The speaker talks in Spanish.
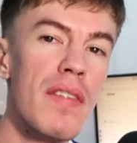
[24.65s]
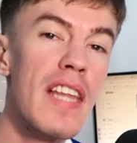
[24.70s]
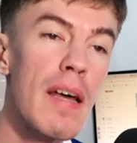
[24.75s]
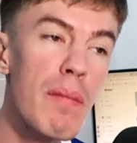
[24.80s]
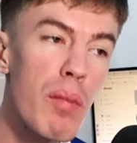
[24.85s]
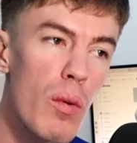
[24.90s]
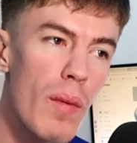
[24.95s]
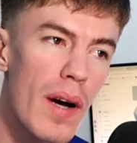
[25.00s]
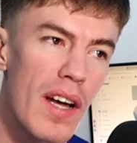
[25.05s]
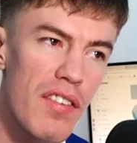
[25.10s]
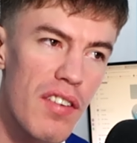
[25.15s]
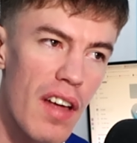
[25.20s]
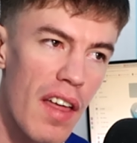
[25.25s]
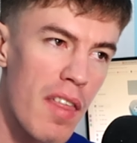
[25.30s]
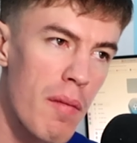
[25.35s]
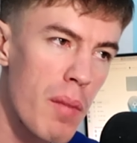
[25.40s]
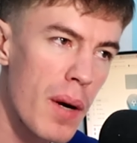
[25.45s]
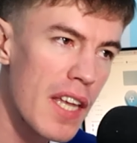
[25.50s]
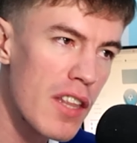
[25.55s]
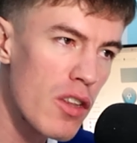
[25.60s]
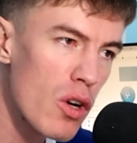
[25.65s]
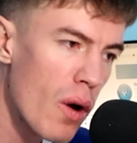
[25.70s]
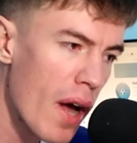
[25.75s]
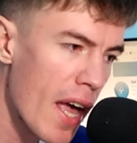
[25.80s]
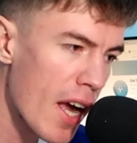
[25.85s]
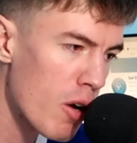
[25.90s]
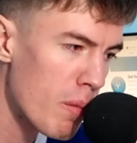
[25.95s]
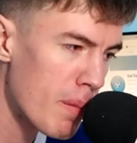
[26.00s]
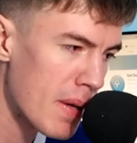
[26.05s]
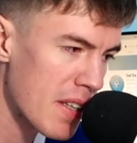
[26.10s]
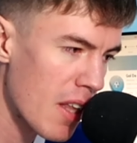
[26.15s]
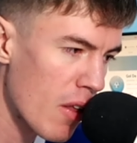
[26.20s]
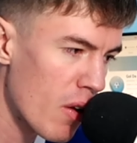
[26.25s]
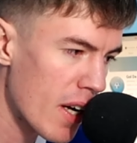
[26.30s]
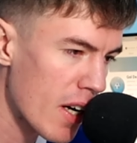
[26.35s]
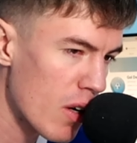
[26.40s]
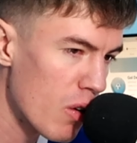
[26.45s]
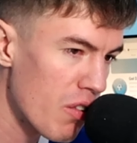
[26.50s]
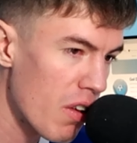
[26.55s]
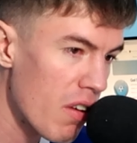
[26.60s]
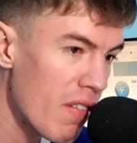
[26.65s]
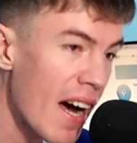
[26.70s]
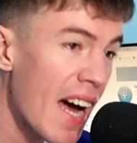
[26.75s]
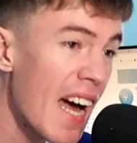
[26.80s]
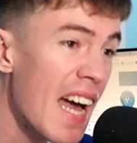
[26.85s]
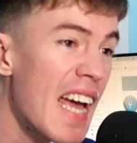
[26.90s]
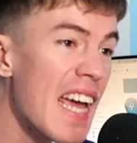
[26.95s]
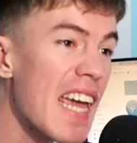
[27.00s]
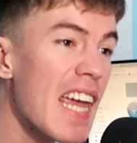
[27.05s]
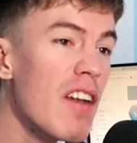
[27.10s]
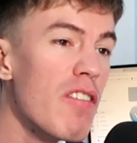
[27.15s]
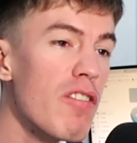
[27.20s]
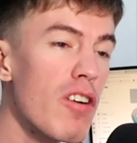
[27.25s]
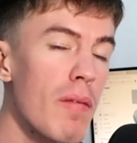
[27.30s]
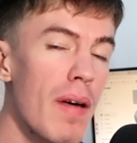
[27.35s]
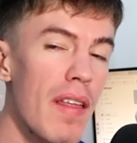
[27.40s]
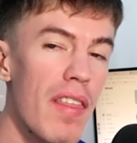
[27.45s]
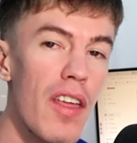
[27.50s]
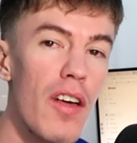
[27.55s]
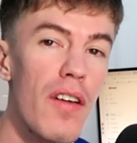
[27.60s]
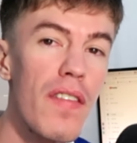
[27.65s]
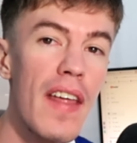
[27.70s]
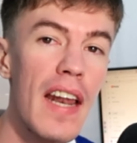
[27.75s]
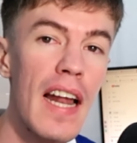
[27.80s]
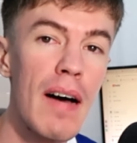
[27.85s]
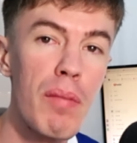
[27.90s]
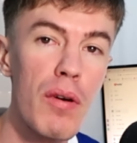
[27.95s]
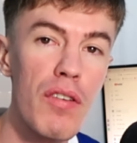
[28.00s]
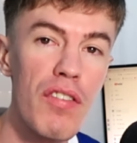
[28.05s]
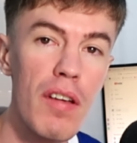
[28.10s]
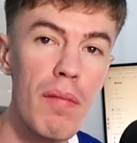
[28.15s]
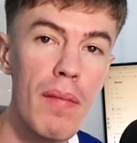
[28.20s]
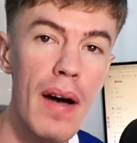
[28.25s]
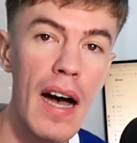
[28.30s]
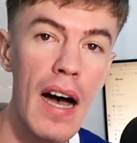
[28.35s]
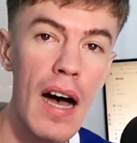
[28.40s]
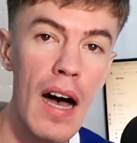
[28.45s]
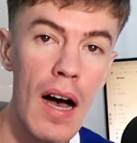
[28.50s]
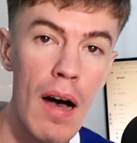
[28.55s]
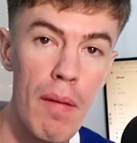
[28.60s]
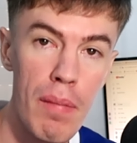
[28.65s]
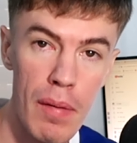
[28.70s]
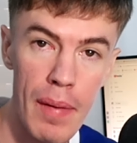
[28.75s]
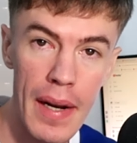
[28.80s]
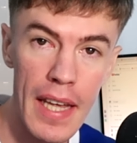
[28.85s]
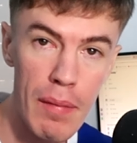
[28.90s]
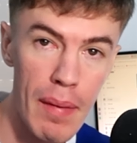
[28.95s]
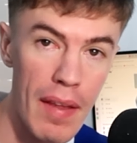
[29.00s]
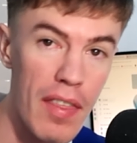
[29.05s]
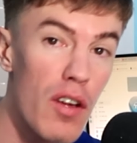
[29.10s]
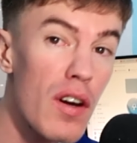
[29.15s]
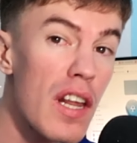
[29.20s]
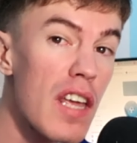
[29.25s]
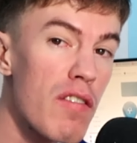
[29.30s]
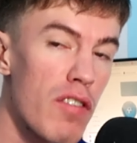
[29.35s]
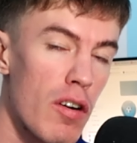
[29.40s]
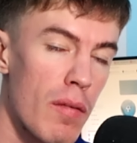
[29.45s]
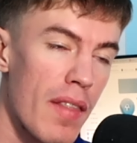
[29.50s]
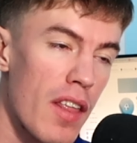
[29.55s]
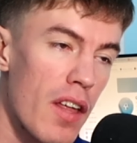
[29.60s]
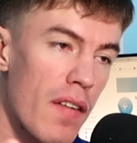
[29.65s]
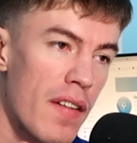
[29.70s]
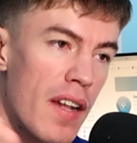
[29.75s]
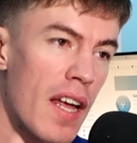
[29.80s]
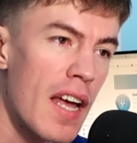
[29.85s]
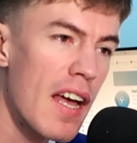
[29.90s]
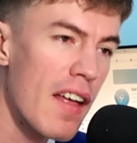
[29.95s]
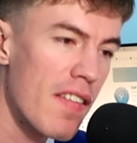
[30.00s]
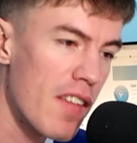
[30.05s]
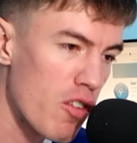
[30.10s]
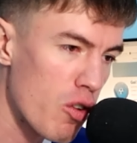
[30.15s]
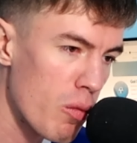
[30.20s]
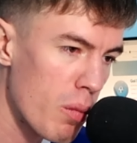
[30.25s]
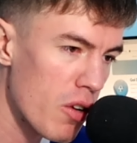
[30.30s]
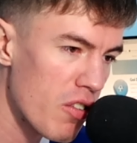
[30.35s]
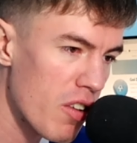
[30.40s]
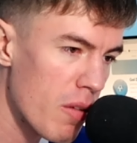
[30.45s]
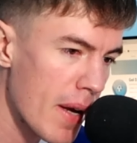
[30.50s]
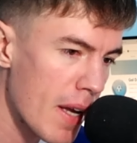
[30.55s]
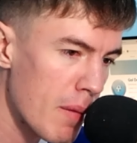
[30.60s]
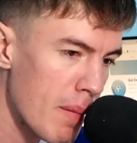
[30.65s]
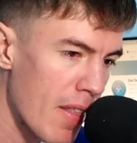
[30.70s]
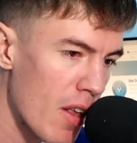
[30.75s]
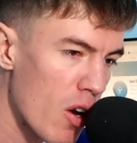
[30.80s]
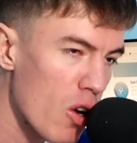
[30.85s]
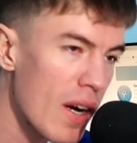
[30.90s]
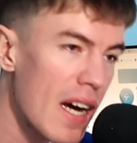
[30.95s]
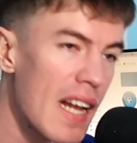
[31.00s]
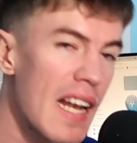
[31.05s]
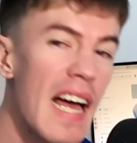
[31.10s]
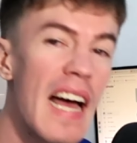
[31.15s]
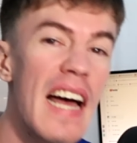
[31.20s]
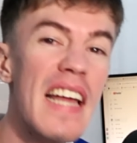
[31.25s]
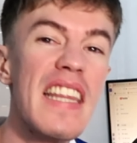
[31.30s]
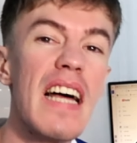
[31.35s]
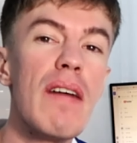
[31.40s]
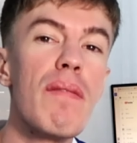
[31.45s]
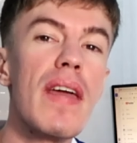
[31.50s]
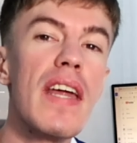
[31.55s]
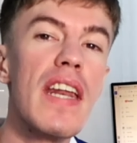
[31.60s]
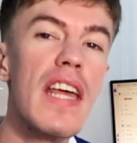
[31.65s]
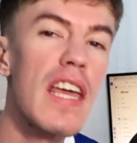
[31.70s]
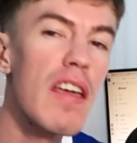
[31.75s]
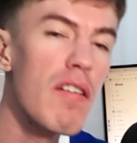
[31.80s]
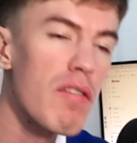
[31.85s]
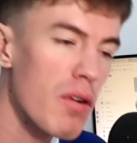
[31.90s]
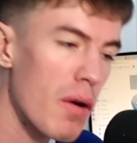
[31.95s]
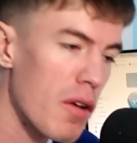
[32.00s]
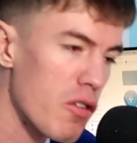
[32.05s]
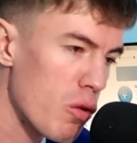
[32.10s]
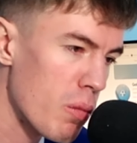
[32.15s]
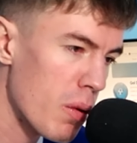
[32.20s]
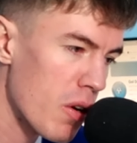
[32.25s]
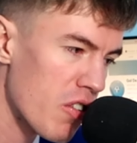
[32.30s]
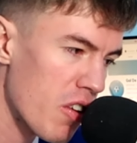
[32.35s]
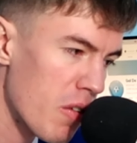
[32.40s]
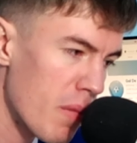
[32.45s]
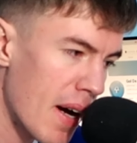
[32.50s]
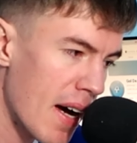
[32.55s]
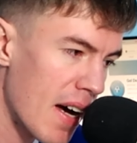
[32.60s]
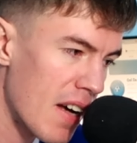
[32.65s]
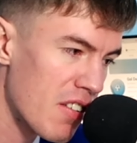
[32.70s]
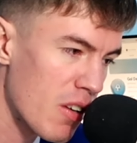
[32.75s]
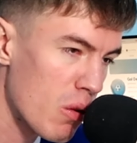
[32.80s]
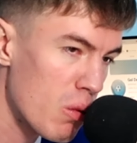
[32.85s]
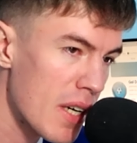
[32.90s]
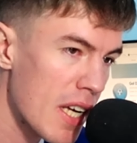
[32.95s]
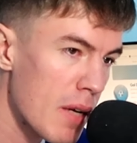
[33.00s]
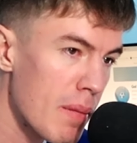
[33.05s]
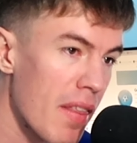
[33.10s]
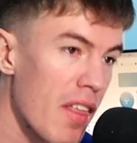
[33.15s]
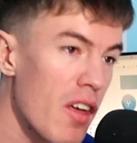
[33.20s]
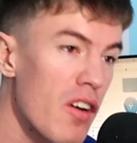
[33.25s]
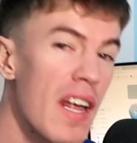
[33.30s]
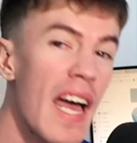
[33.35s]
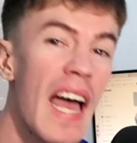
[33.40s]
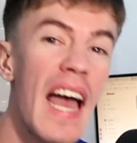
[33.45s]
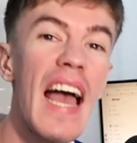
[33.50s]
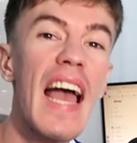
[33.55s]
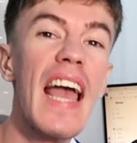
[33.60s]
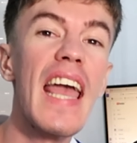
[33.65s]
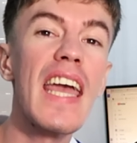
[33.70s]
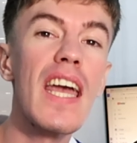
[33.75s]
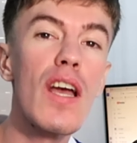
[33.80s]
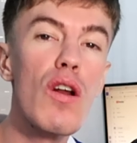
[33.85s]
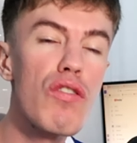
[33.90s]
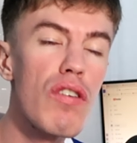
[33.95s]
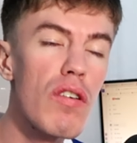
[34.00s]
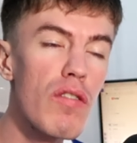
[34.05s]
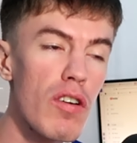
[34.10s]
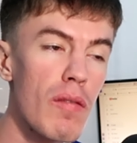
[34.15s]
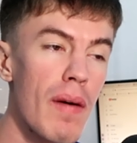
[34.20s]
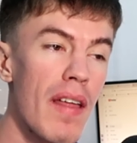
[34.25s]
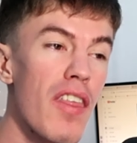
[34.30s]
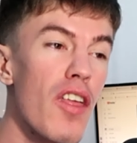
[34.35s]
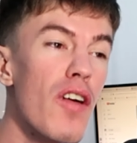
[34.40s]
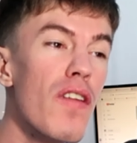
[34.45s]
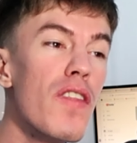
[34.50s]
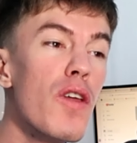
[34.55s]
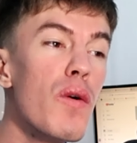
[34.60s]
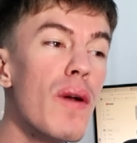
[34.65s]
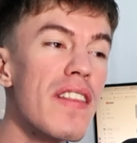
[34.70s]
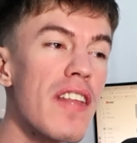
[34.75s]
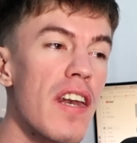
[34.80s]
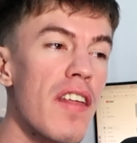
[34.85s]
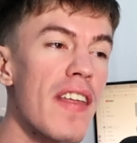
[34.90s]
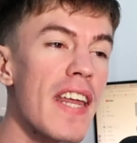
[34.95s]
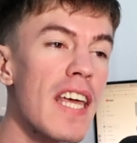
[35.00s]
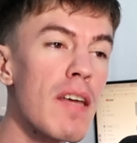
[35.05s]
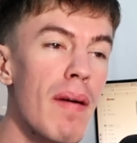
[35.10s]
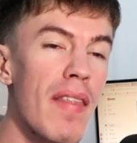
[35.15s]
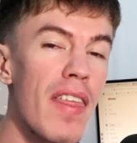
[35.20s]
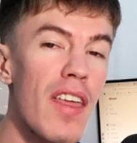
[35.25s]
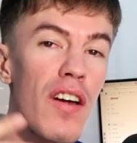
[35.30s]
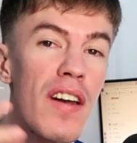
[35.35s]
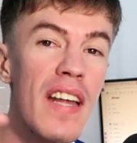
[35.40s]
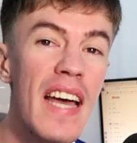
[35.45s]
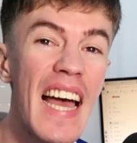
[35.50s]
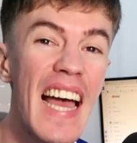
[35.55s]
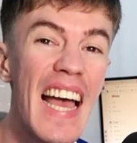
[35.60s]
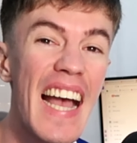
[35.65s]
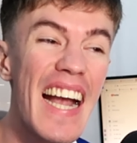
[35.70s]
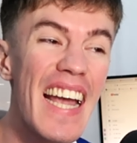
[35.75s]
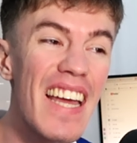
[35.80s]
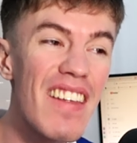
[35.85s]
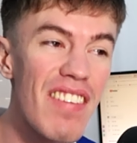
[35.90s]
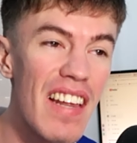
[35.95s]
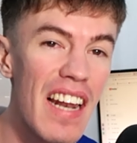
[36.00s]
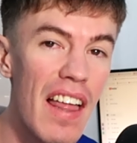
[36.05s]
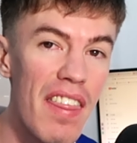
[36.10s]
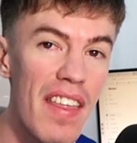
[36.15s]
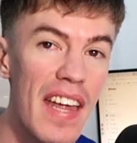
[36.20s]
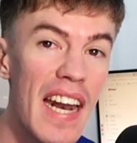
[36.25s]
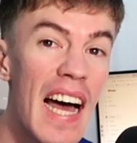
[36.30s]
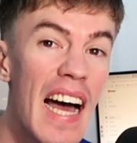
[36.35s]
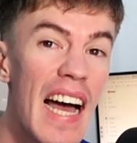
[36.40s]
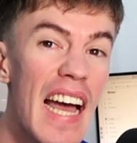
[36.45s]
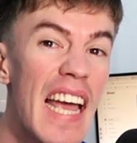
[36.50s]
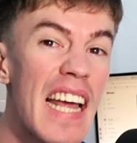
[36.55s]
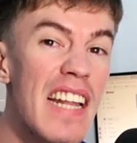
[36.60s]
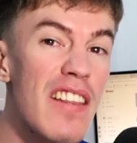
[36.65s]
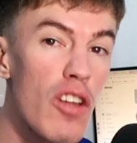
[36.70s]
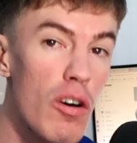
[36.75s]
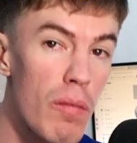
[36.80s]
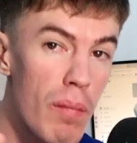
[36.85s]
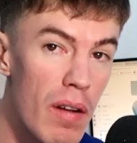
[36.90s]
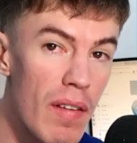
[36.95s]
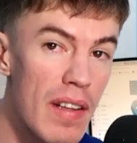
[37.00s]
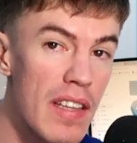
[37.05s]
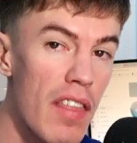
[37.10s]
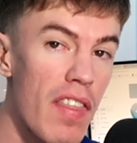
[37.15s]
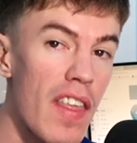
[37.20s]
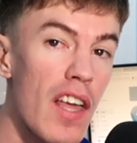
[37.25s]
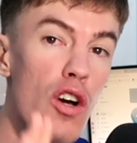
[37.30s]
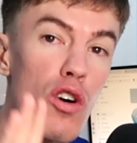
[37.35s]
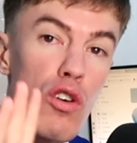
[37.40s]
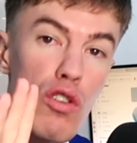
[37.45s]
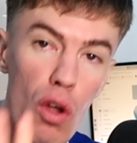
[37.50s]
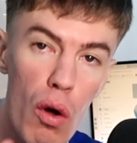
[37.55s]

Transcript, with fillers: De Pumas hace poquito he compartido en exclusiva información de la próxima primera equipación, información de su su próxima equipación local, también info de su próxima segunda equipación e incluso información de una tercera equipación que se lanzará en 2025.